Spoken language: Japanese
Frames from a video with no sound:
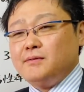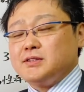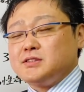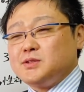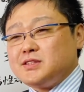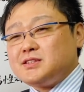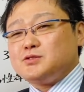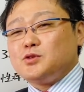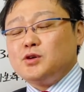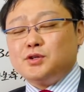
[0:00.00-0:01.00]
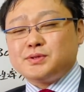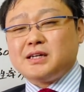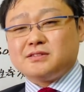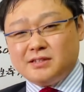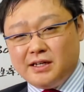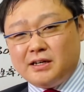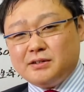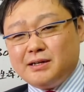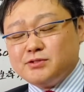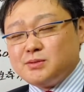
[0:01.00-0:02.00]
別に私はそこを深くね、
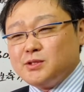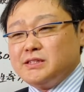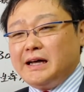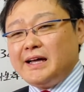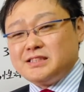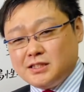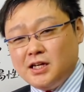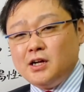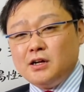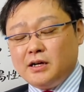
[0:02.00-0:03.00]
恨むつもりないし、